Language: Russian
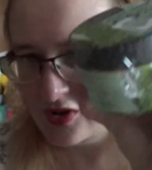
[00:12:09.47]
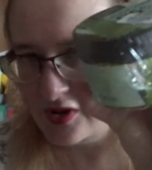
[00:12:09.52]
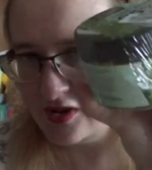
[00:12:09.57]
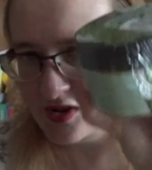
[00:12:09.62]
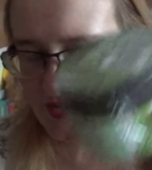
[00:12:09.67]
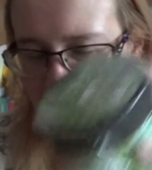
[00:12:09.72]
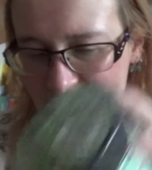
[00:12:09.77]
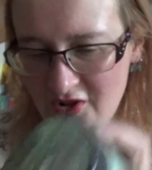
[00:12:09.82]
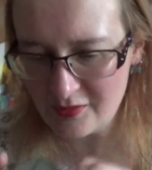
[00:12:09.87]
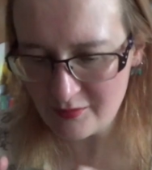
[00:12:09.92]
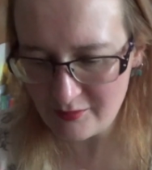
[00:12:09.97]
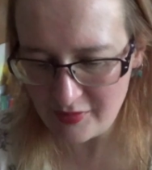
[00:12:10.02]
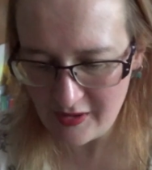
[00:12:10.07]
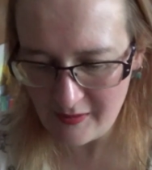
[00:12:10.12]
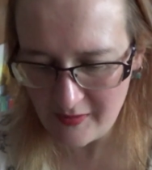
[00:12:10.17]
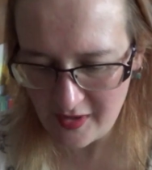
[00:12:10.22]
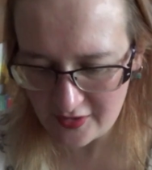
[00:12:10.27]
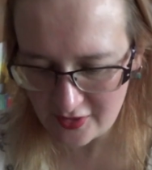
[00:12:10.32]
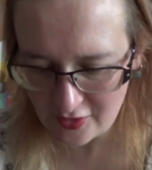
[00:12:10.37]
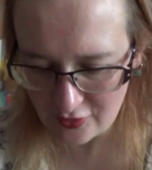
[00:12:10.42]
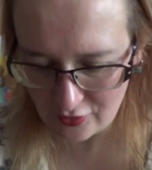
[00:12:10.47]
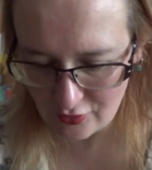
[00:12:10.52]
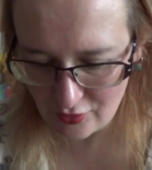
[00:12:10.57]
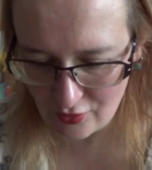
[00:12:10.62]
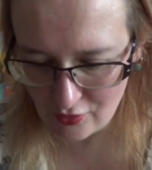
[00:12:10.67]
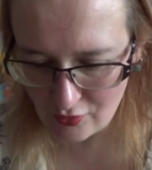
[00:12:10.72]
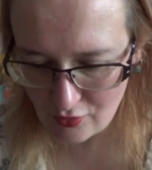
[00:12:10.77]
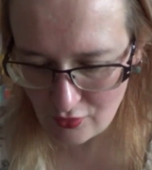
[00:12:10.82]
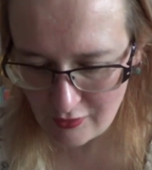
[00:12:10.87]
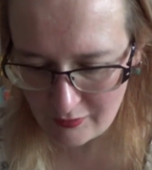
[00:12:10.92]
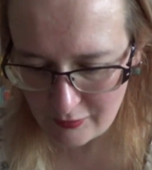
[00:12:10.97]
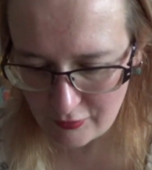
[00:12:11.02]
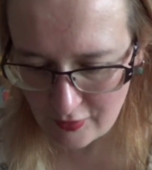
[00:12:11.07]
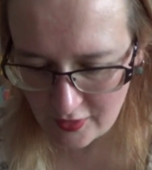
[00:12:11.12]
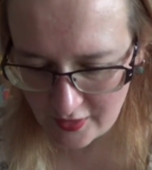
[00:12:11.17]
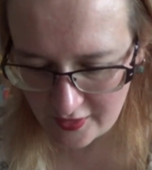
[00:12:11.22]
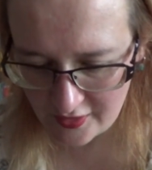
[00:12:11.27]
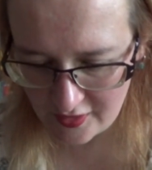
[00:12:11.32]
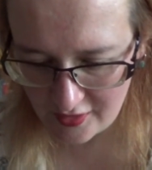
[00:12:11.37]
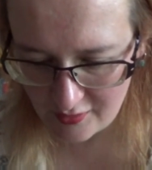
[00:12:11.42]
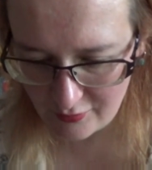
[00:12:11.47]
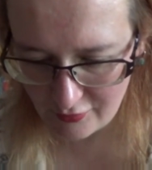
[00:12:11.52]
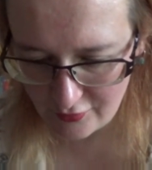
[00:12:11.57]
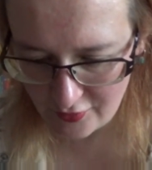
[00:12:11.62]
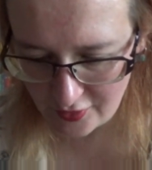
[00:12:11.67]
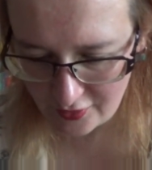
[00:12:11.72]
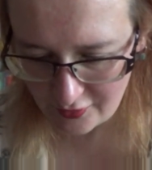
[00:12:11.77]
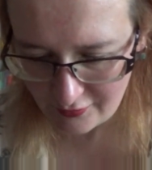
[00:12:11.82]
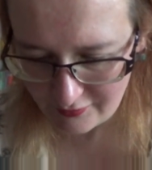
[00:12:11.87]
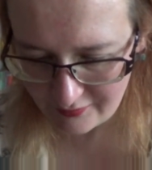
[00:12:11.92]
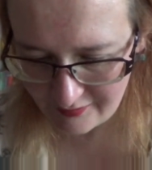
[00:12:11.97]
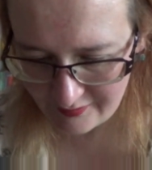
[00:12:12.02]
если им помазать, то опухоли не будет.